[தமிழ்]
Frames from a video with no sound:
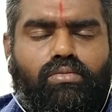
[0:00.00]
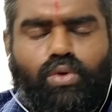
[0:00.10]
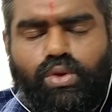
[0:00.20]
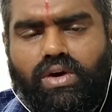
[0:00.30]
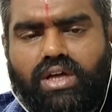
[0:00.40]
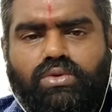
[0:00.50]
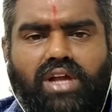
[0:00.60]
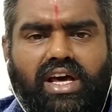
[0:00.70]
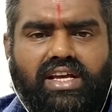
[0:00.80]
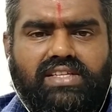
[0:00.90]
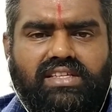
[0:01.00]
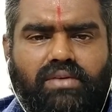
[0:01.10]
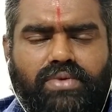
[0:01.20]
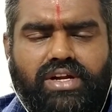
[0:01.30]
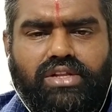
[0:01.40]
பொதுவாக துளாராசி
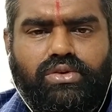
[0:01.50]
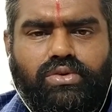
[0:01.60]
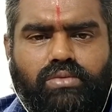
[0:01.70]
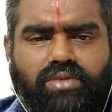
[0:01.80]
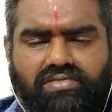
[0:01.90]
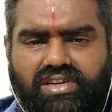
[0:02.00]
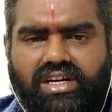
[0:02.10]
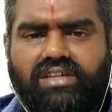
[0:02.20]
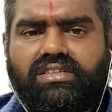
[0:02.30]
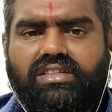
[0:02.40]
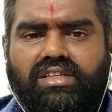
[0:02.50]
அப்படின்னு எடுத்துட்டோம்னா இவர்கள்